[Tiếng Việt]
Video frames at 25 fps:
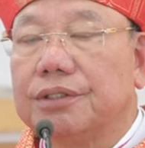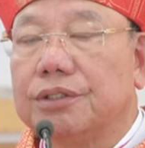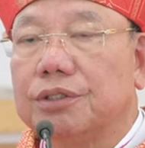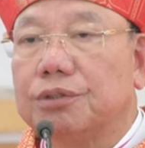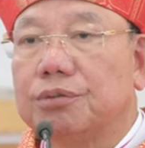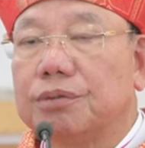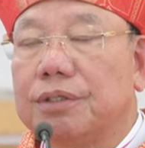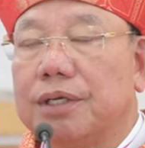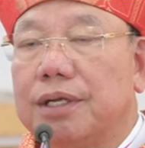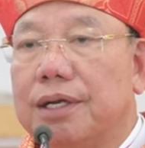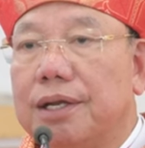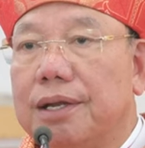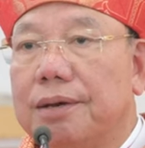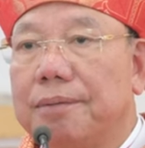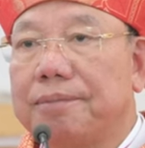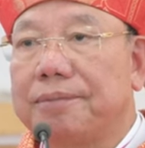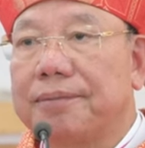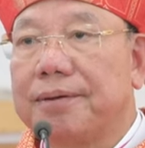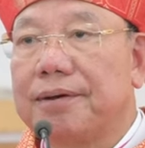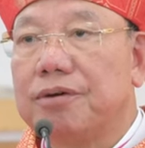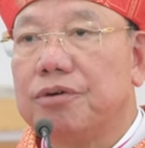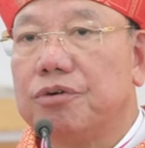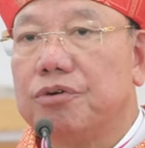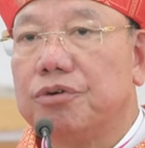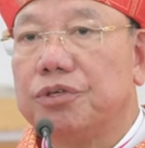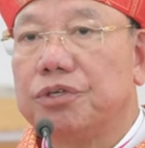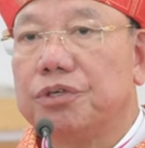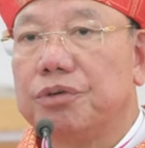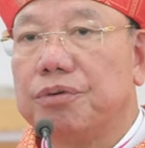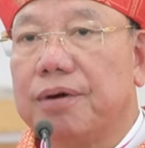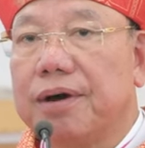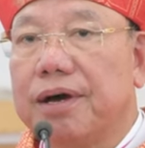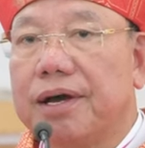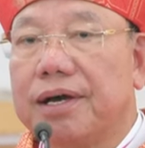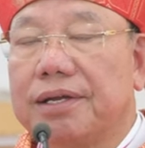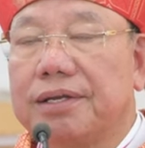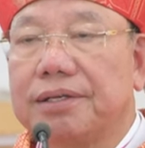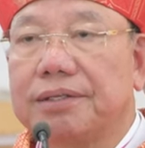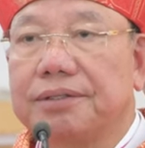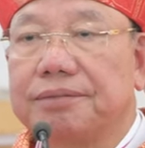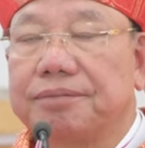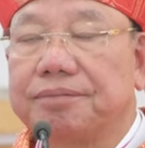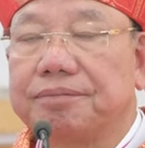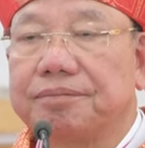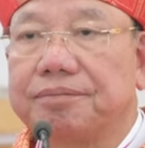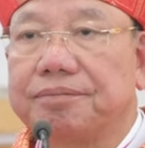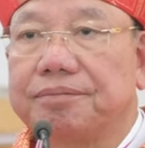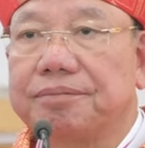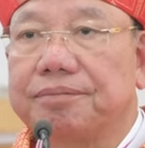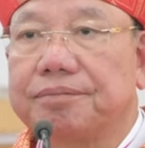chúng ta lập các hội đoàn
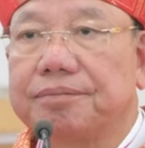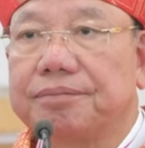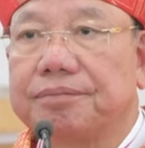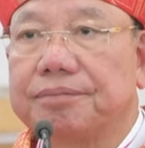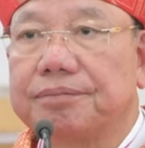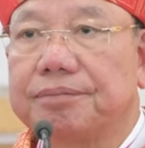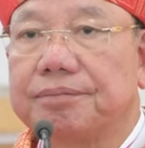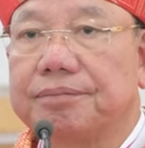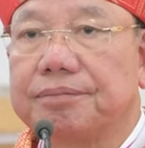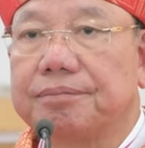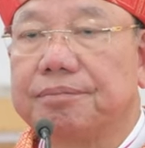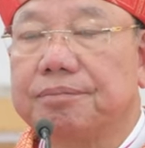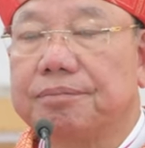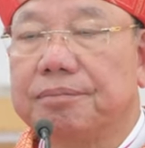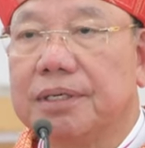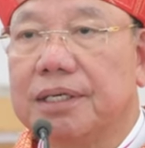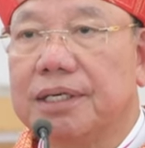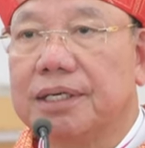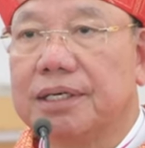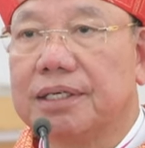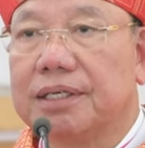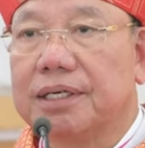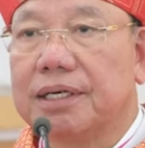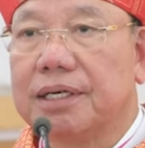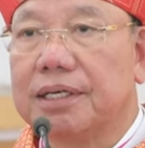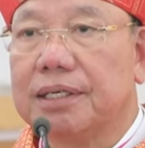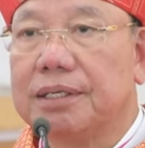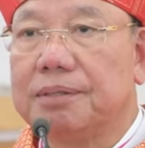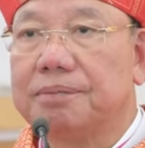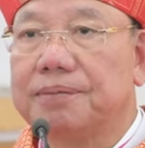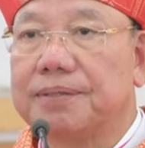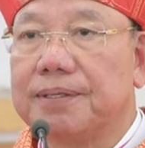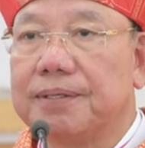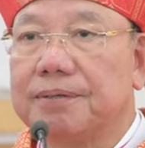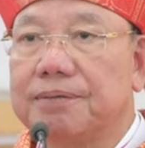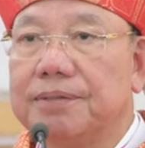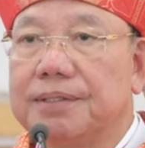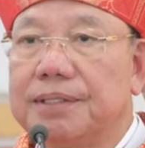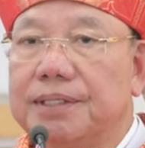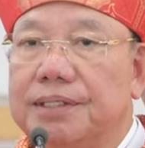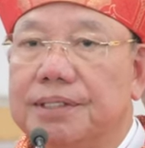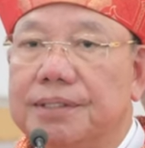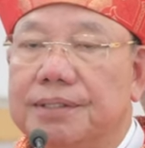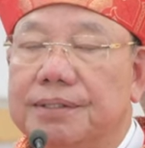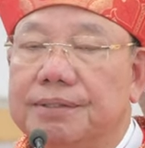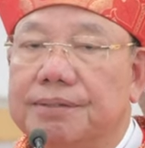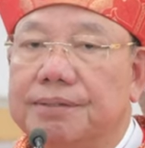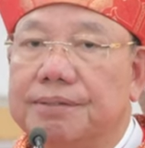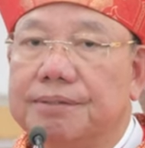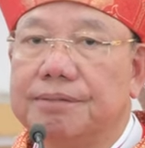mở các lớp giáo
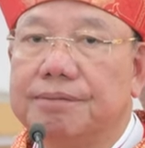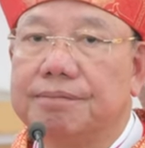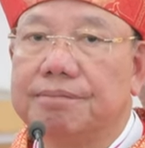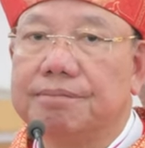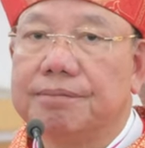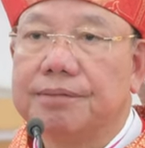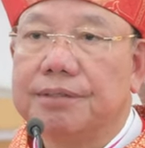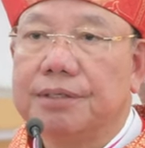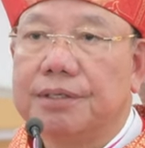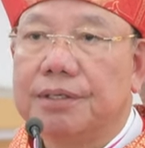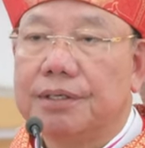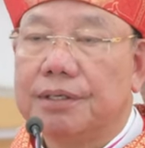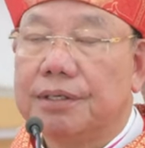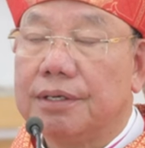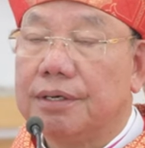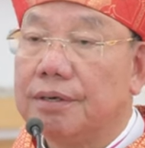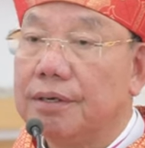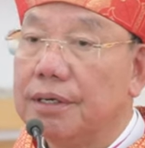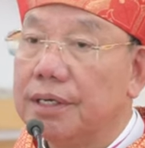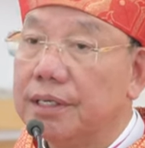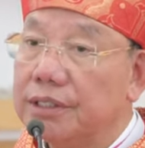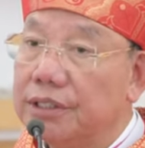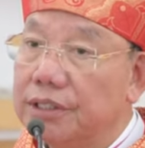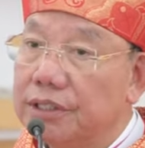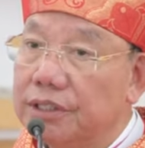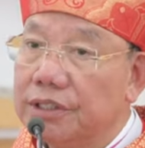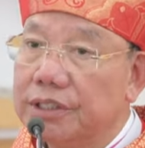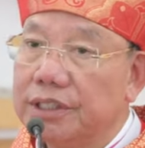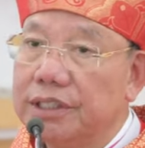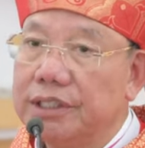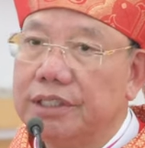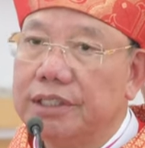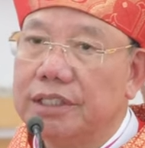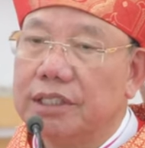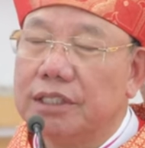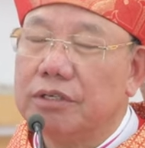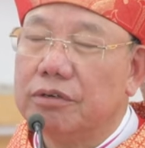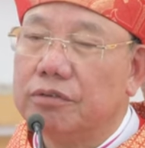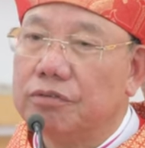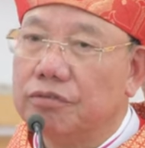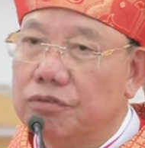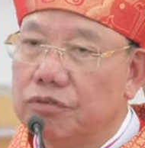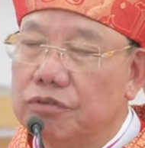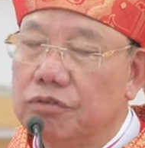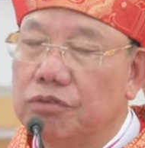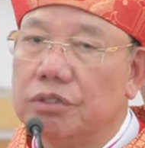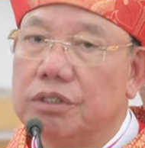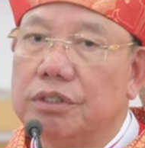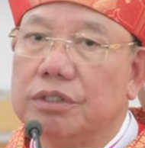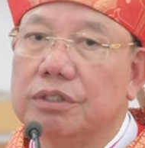lý đó là những tín hiệu
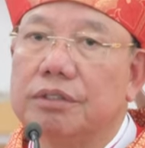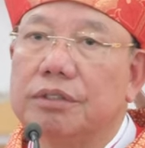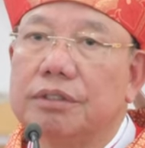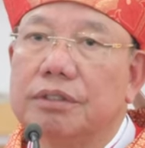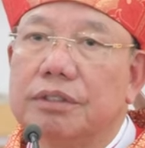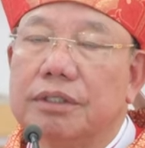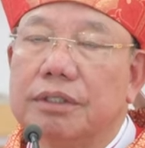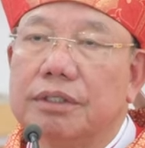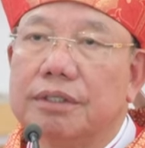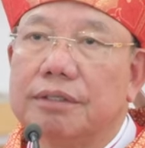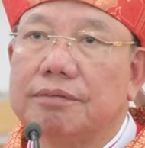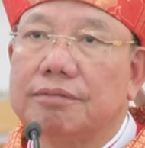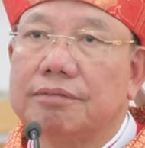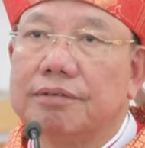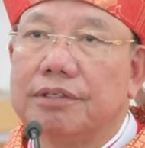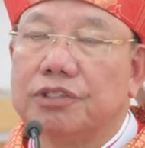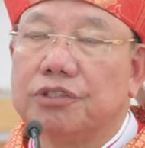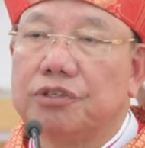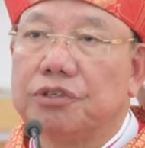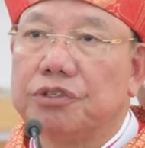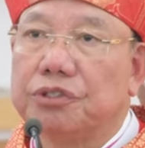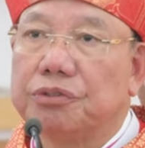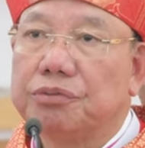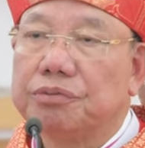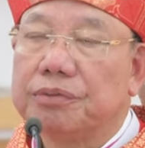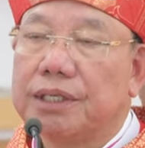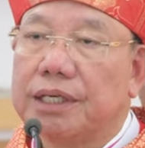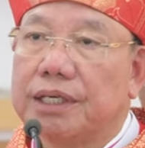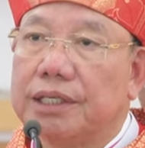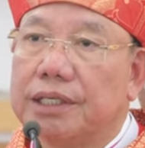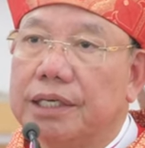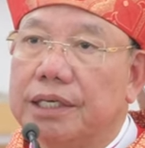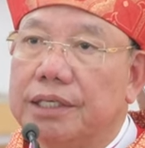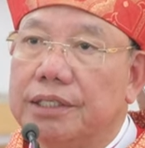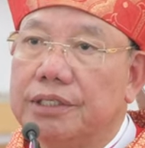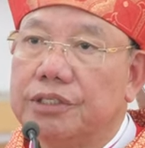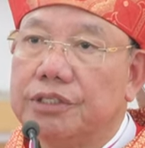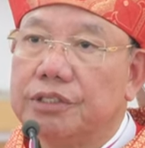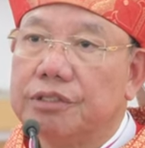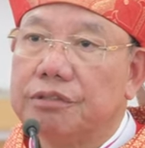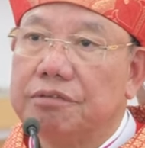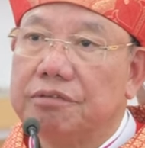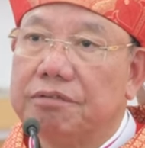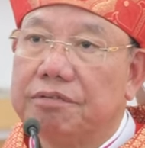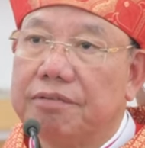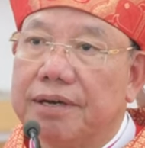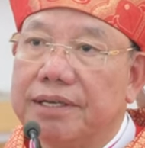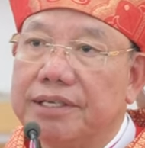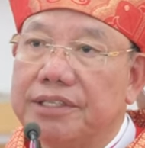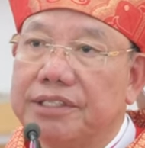vui và cho chúng ta thấy sự
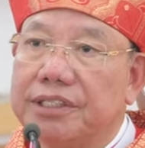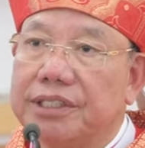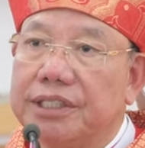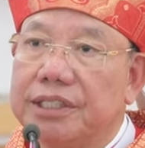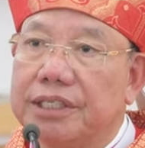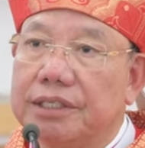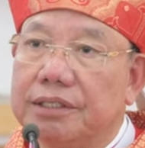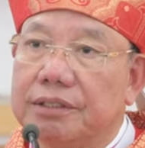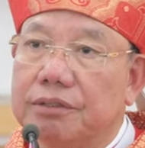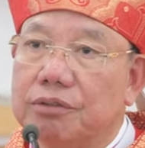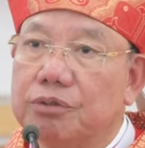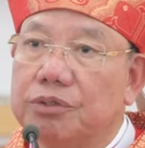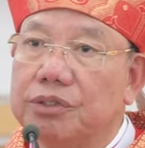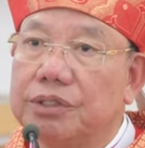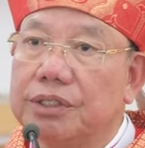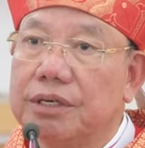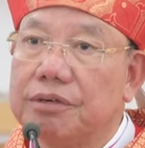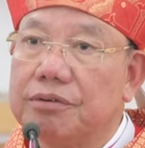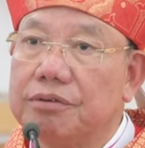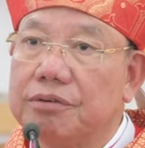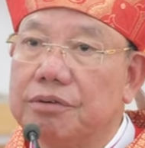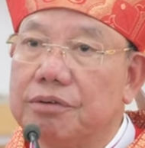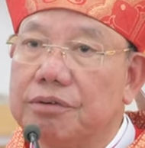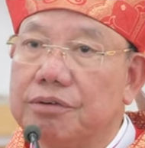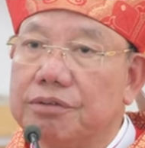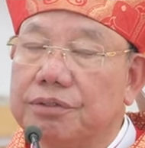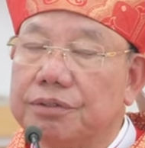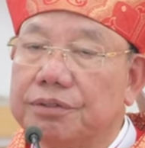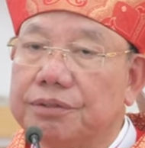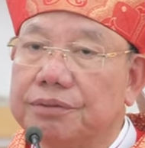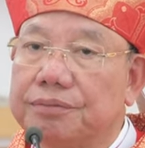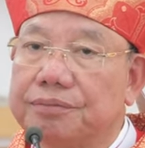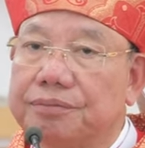phát triển của giáo hội